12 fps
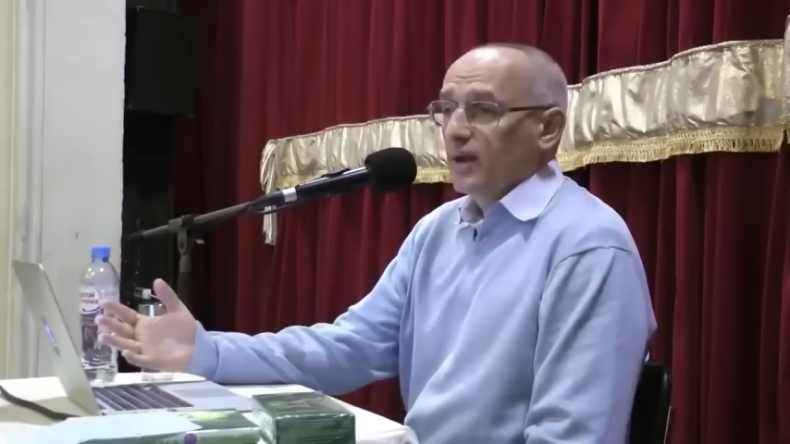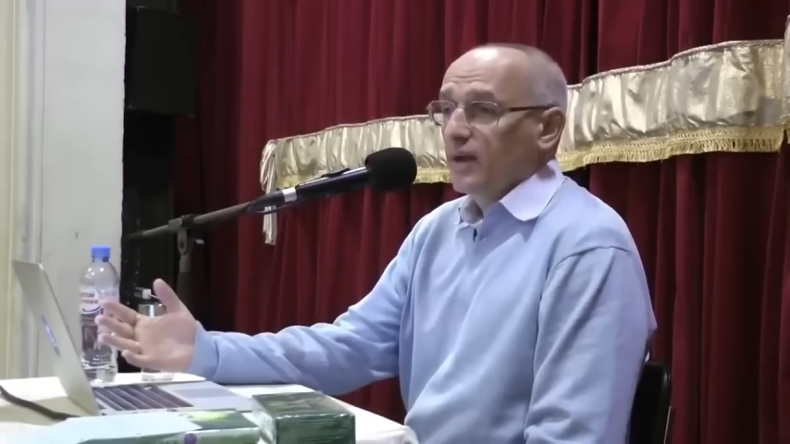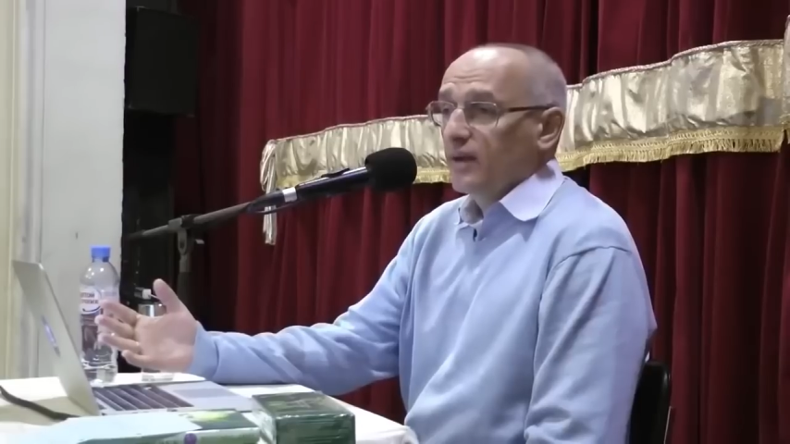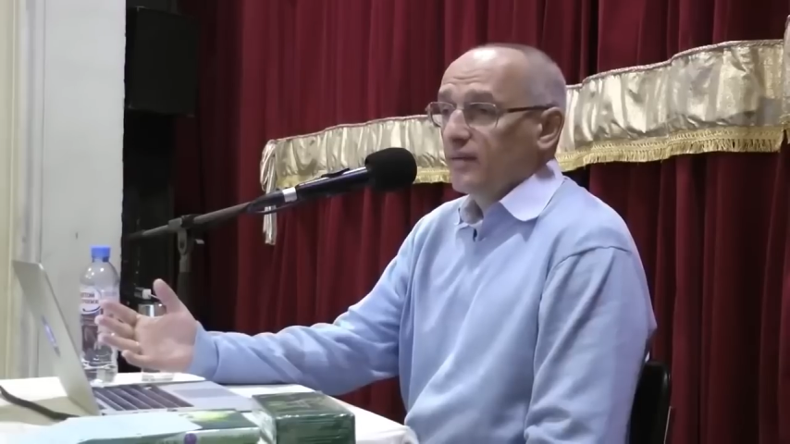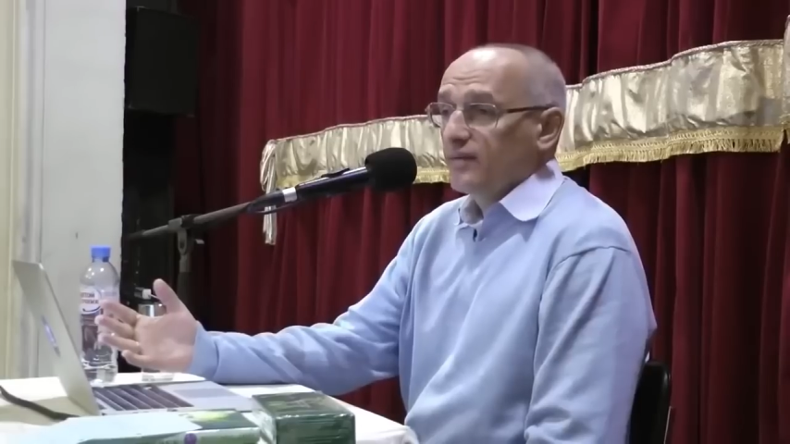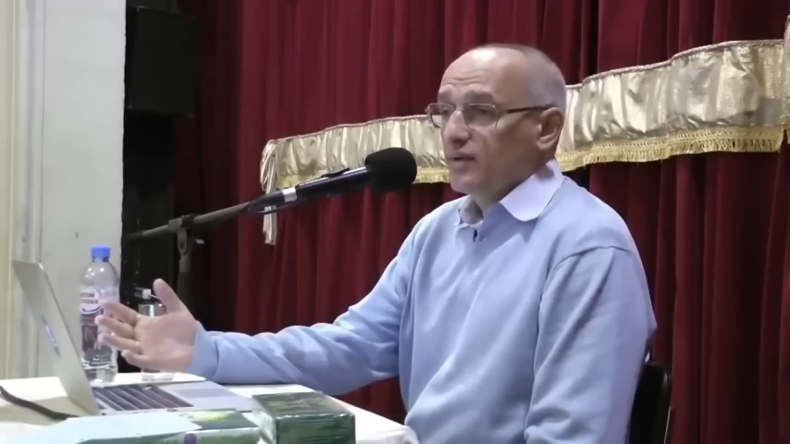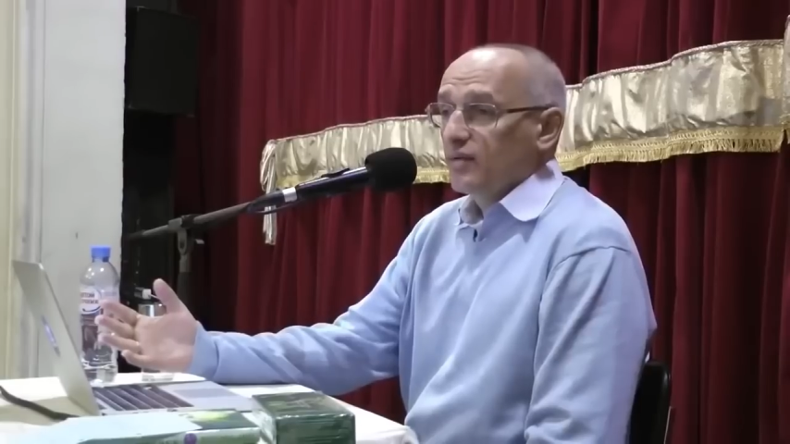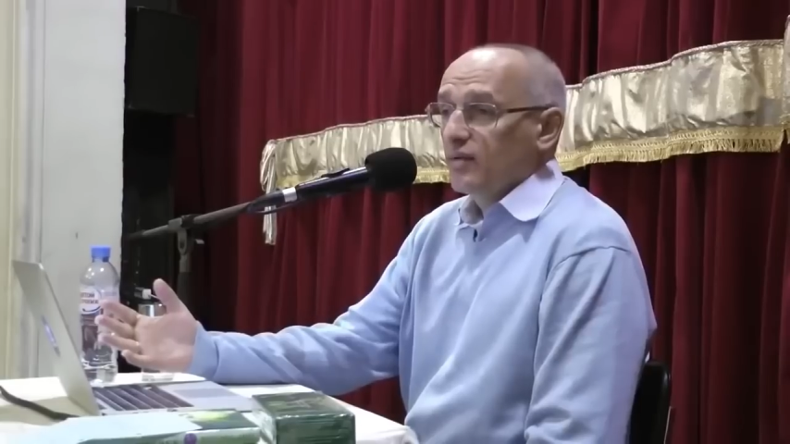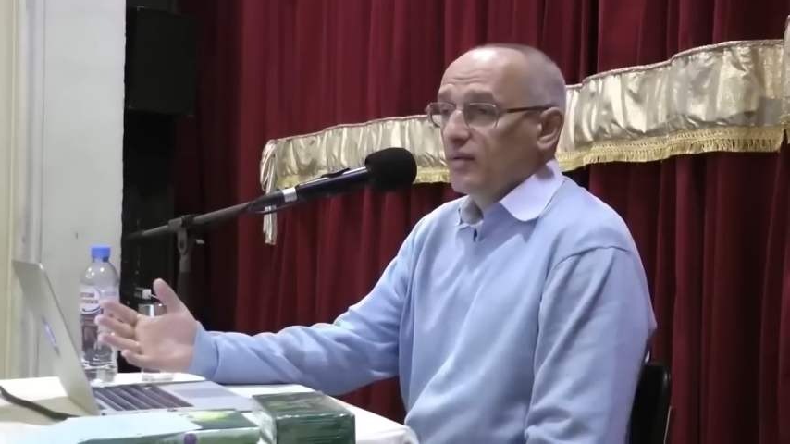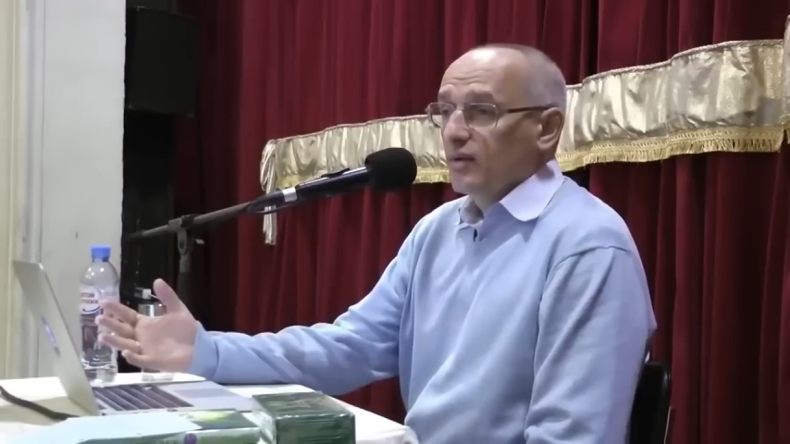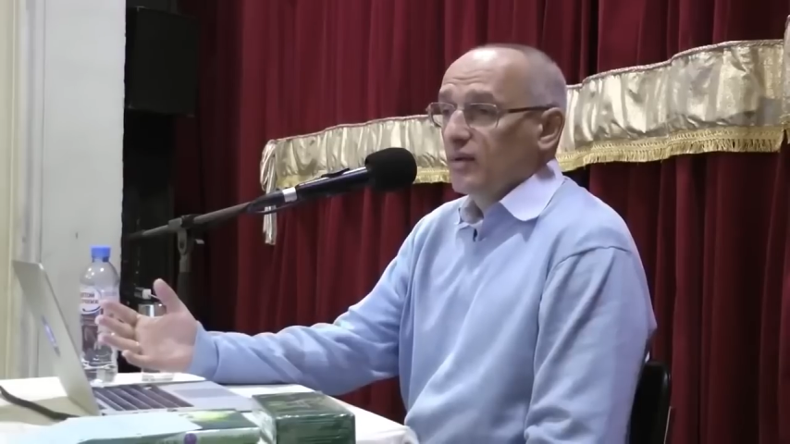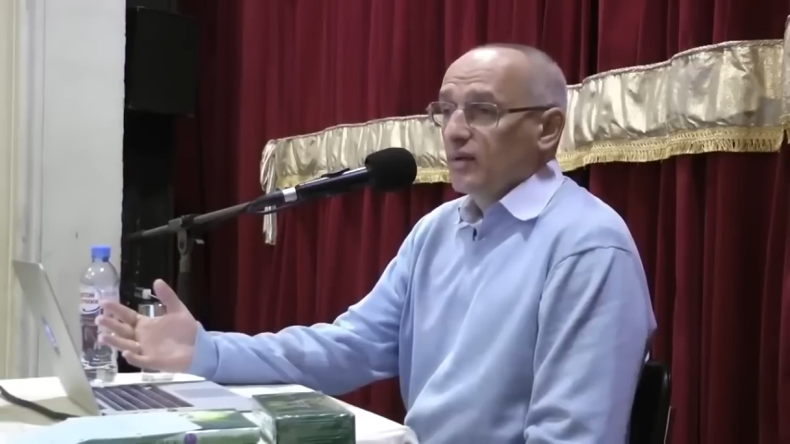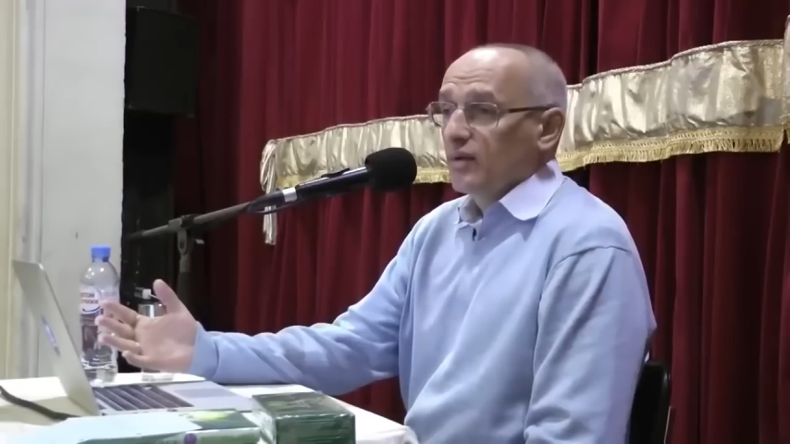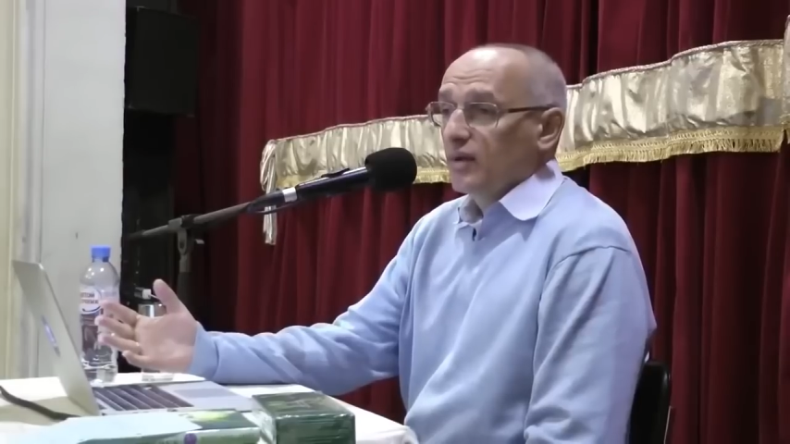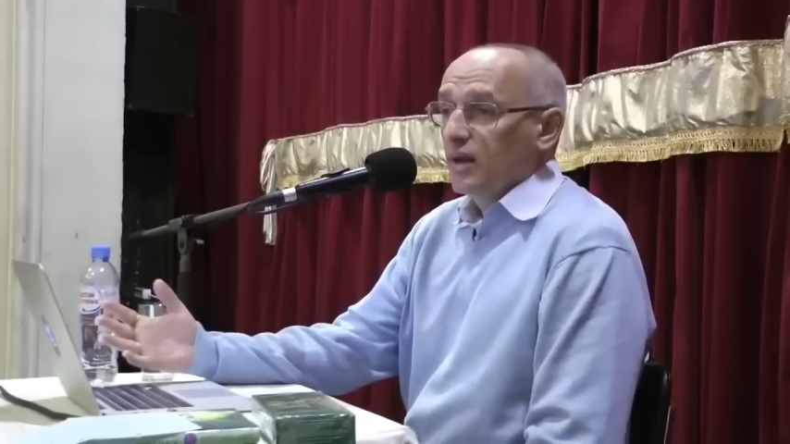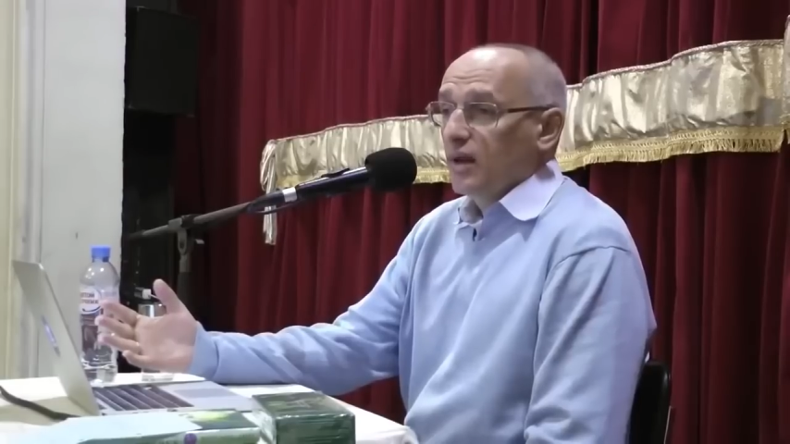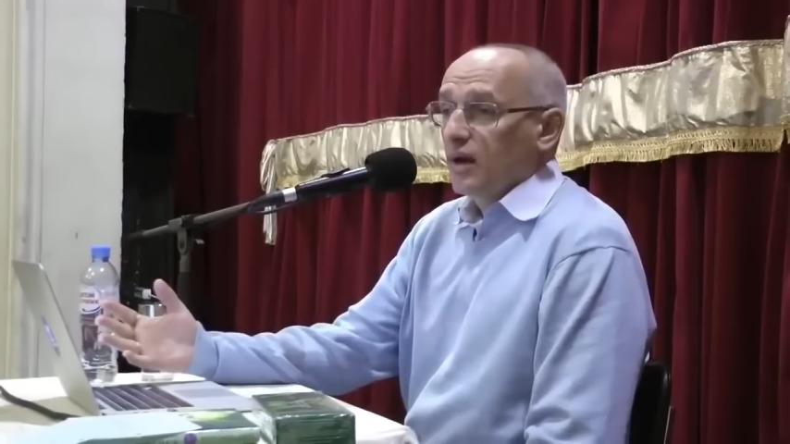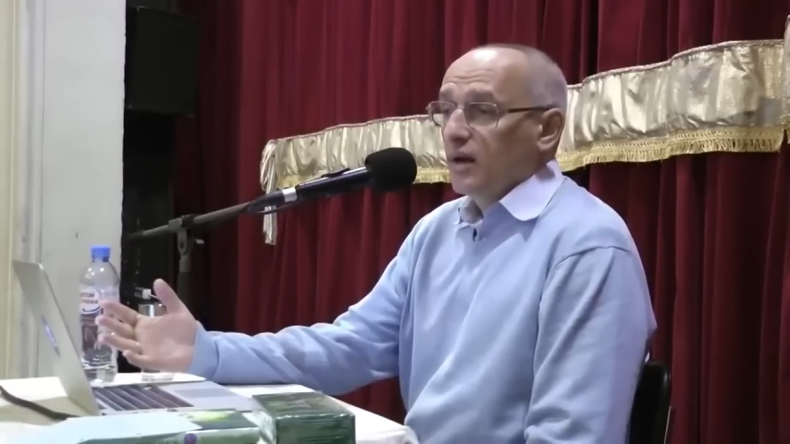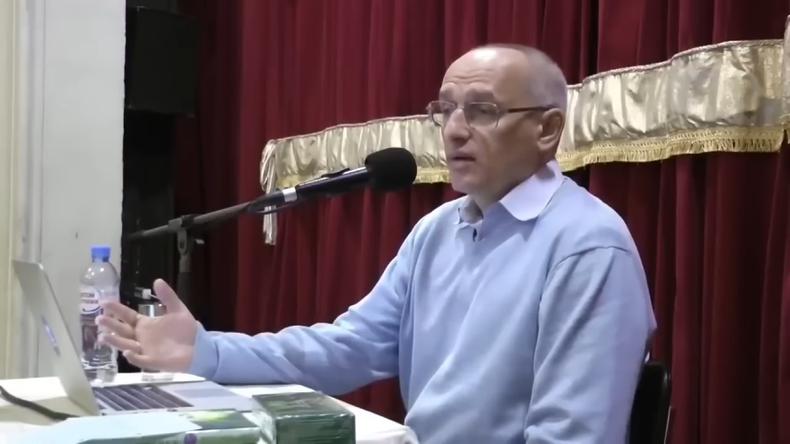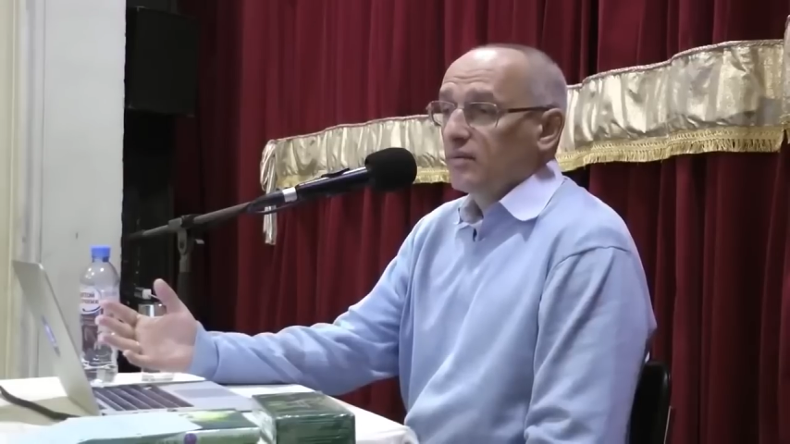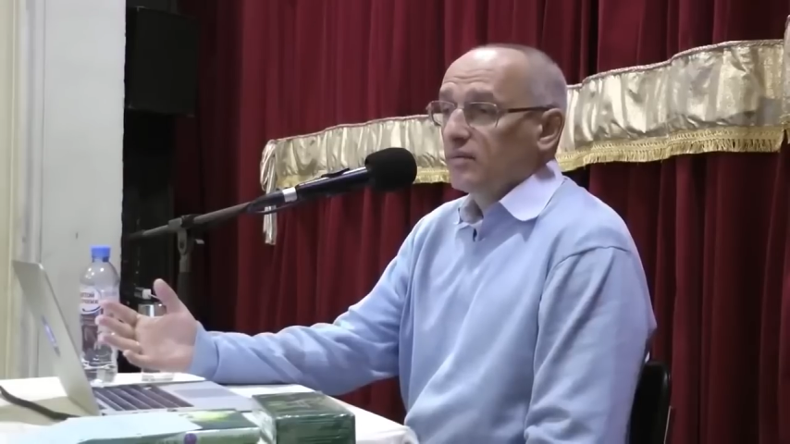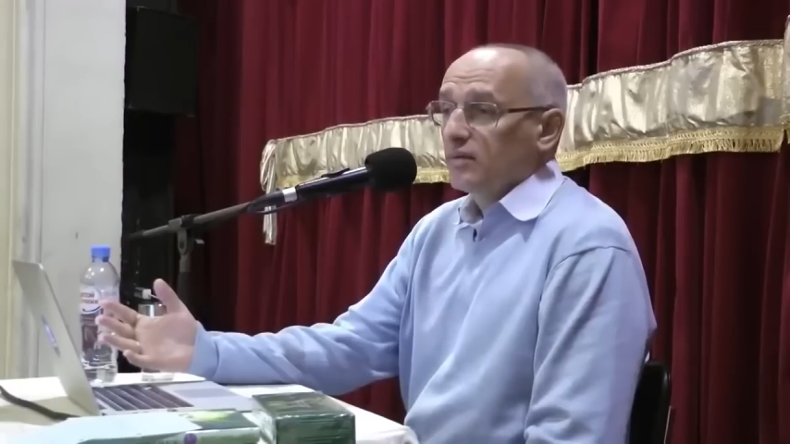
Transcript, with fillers: это все для